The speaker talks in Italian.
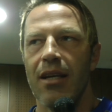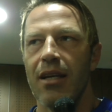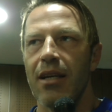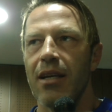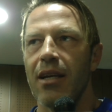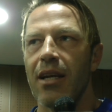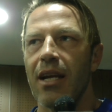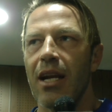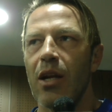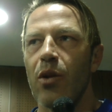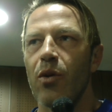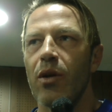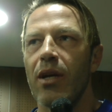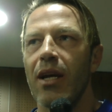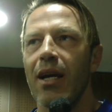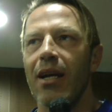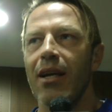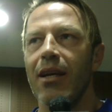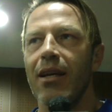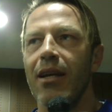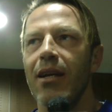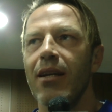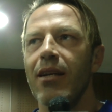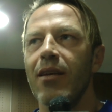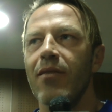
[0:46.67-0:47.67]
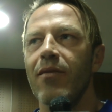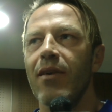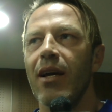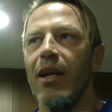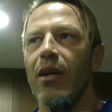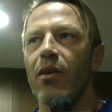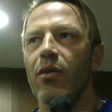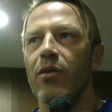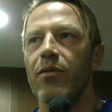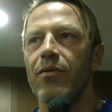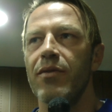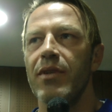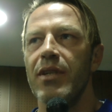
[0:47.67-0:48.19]
credo che anche a
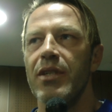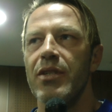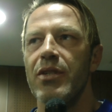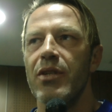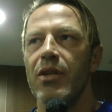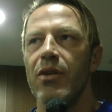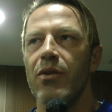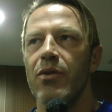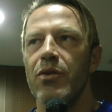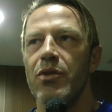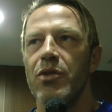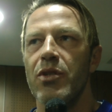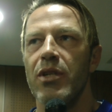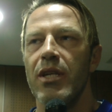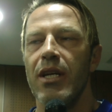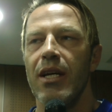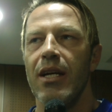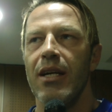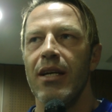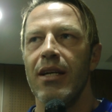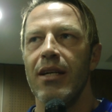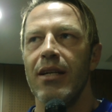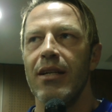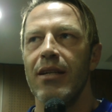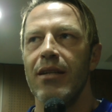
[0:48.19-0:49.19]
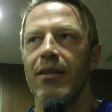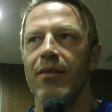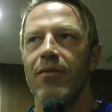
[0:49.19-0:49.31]
livello fisico sia